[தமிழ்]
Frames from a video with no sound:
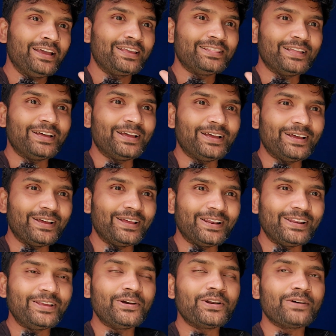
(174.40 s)
இந்த
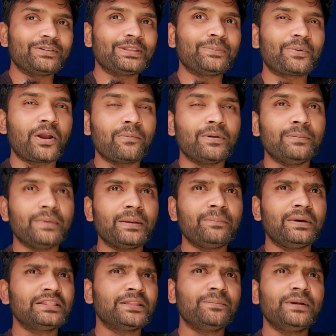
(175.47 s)
லியோவில் வந்து ப்ராப்ளமே
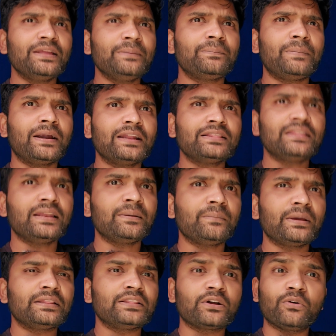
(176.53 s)
மற்றபடி படத்தை
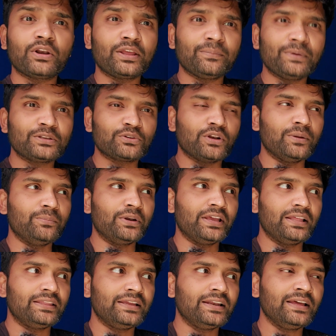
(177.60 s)
நம்ம எந்த குறையுமே சொல்ல
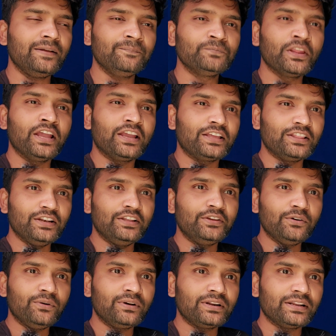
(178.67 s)
முடியாது ஏன்னா இது
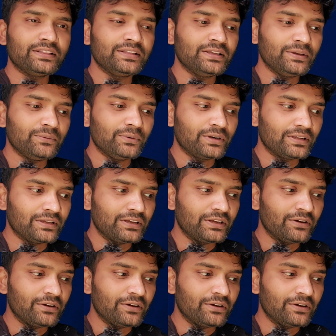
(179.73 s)
லியோன்றது ஒரு